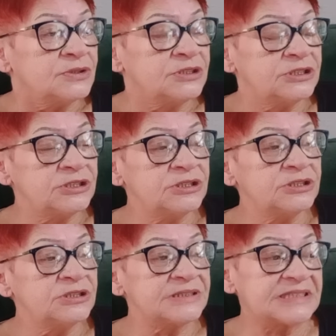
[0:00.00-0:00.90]

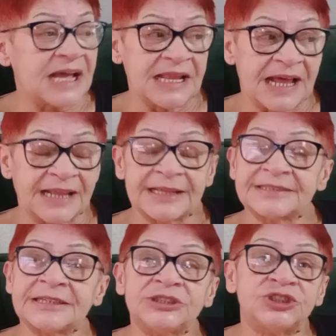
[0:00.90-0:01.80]
E
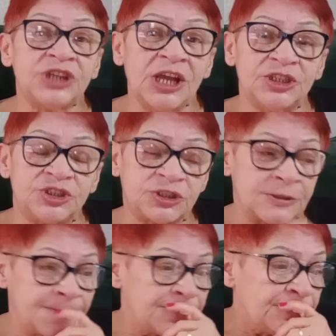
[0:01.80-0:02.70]
saladas. Gente,
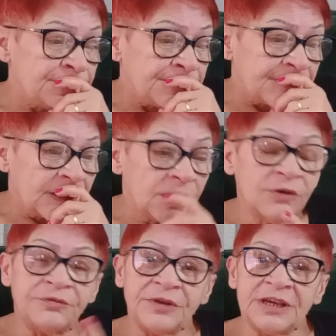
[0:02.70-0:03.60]

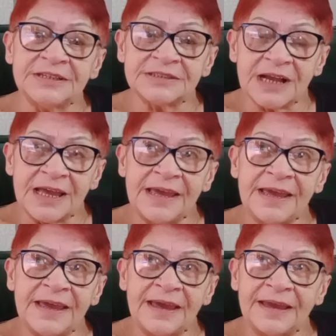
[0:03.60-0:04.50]
eu fiz
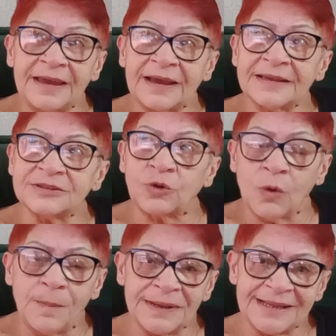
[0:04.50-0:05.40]
é,
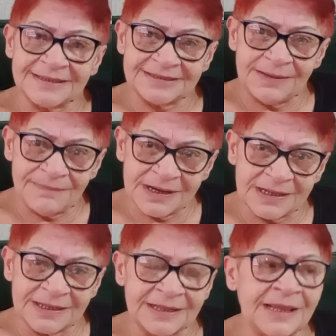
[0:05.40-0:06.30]
compra da
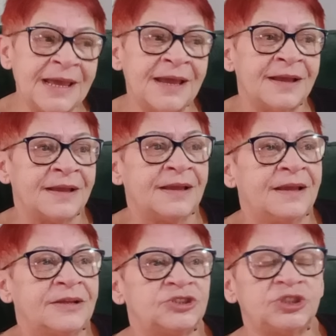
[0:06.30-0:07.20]
semana, né?
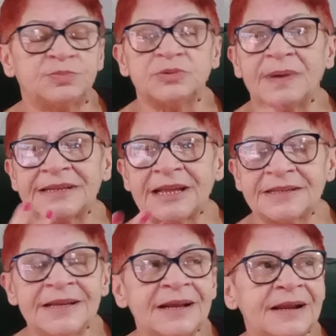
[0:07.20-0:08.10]
Tipo
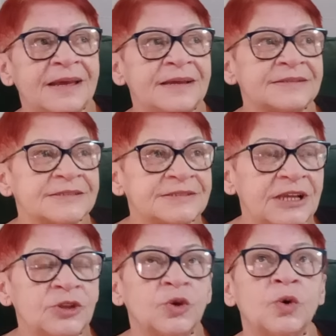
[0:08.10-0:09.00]
batata inglesa,
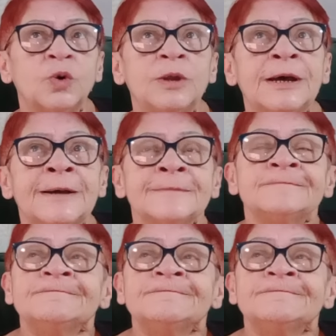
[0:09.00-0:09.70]
cenoura.